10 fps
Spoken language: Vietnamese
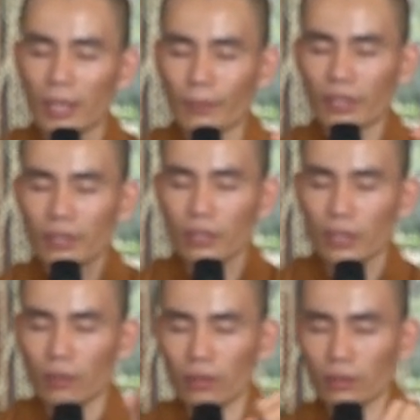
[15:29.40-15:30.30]
gặp cái suy
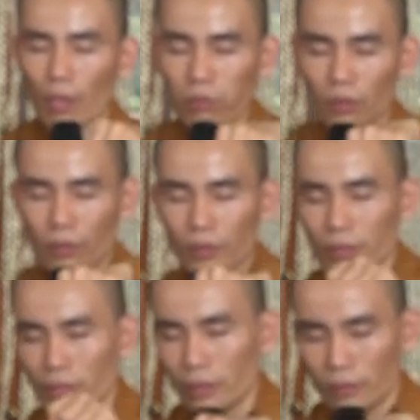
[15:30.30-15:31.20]
nghĩ nó tông vô cái
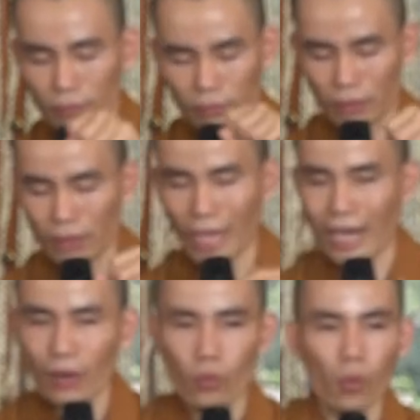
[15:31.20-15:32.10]
suy nghĩ đó, nó
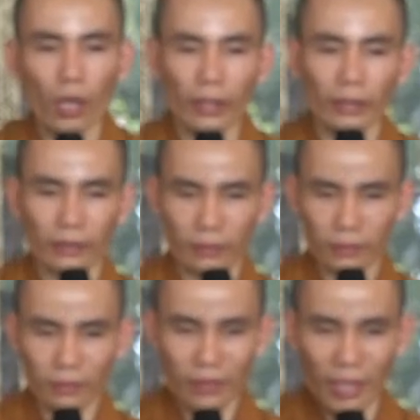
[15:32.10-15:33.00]
té hoài,
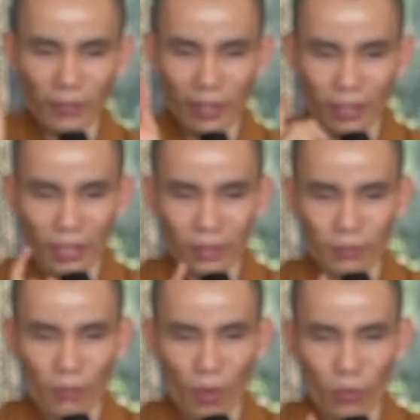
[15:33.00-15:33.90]
đếm hơi thở
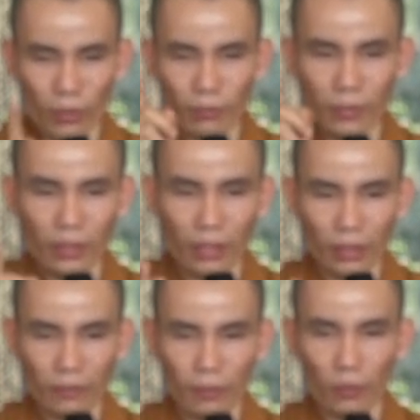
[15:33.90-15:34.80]
từ 1 đến 10
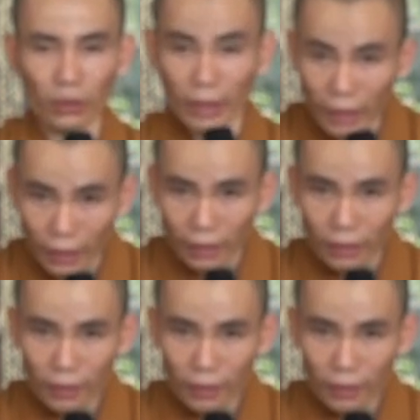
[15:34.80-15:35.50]
trong vòng 1 tiếng